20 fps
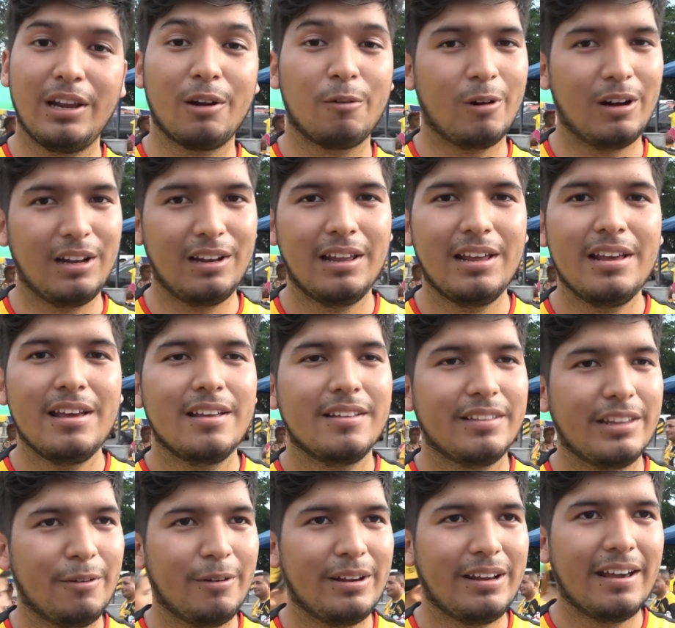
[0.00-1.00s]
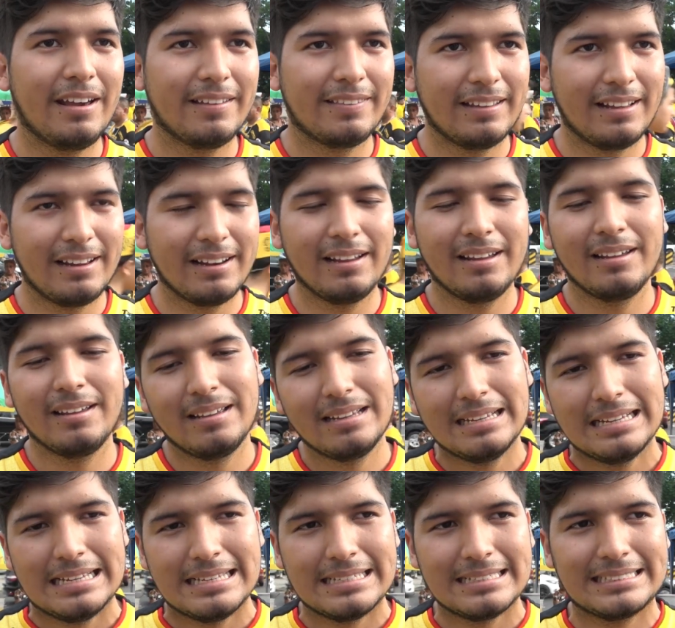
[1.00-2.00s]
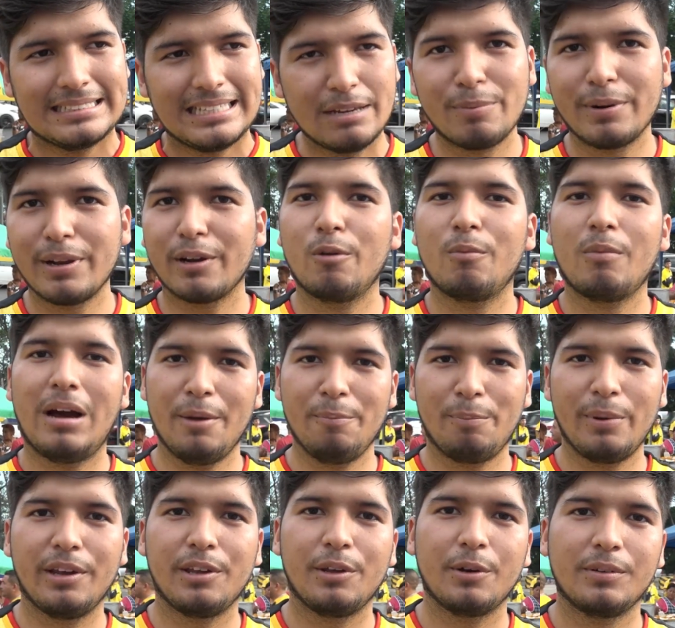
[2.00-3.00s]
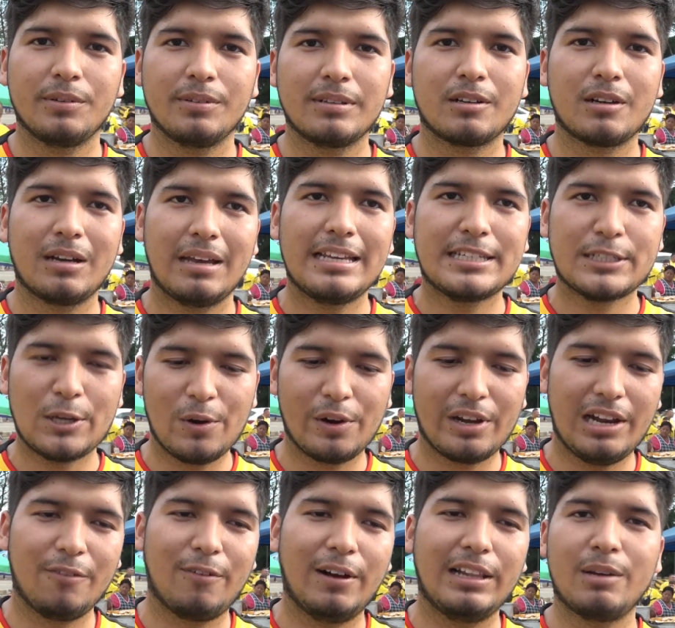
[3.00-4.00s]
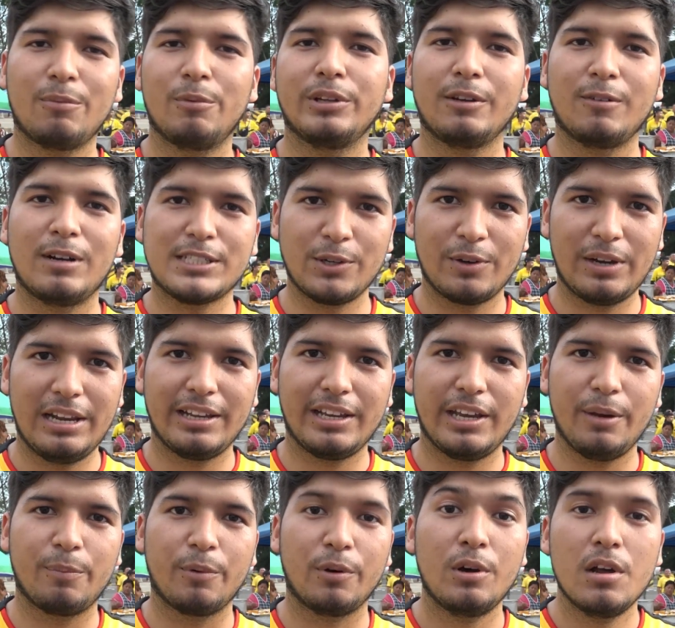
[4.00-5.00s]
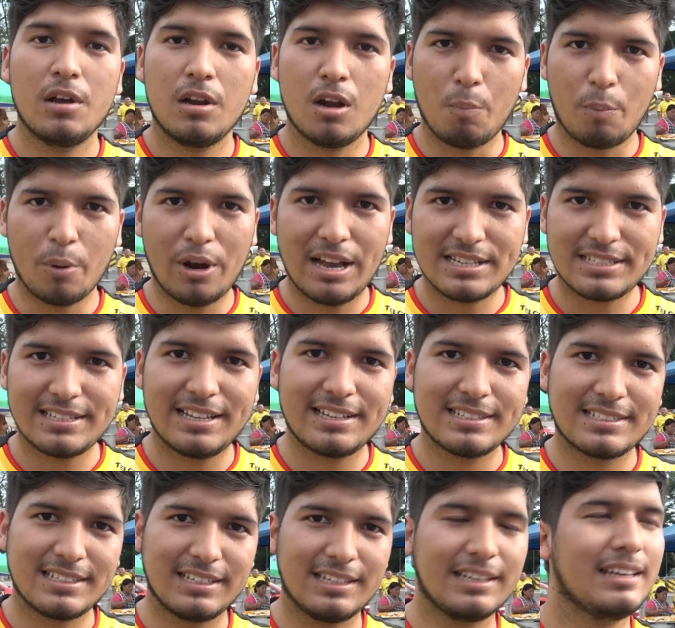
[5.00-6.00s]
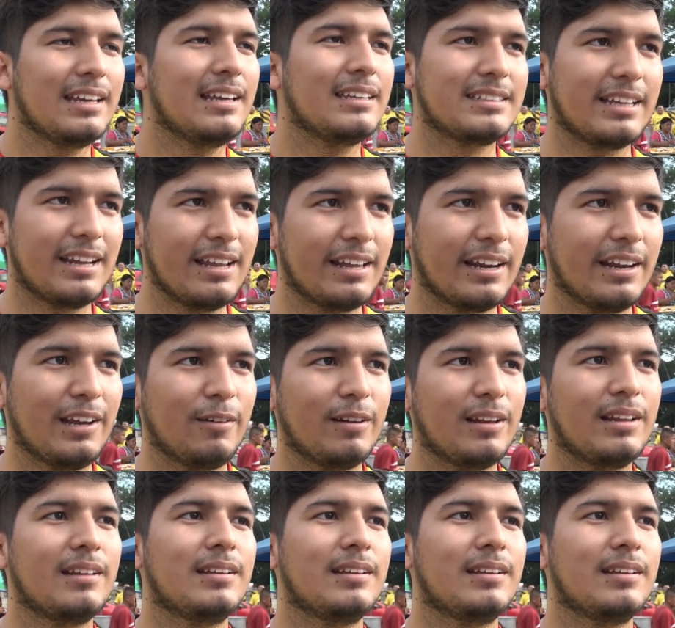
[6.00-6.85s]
en el cual debería estar siempre con más empeño. Eso es lo que le falta, motivación al equipo. Lo puede hacer, sí, sería increíble.